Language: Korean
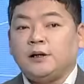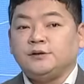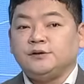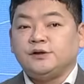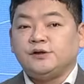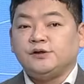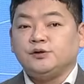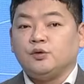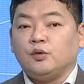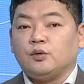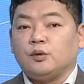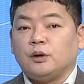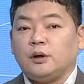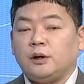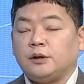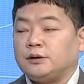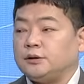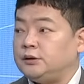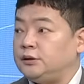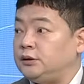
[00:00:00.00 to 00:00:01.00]
이제
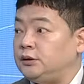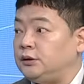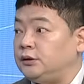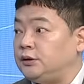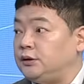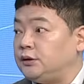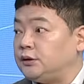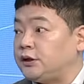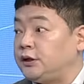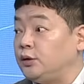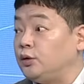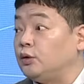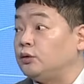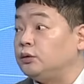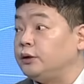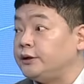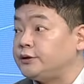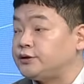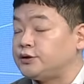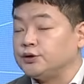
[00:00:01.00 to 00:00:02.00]
신고가를 그러게요.
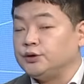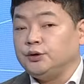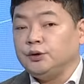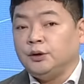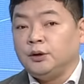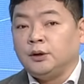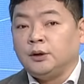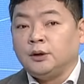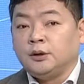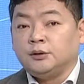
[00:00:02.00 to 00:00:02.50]
기록을 했죠. 네.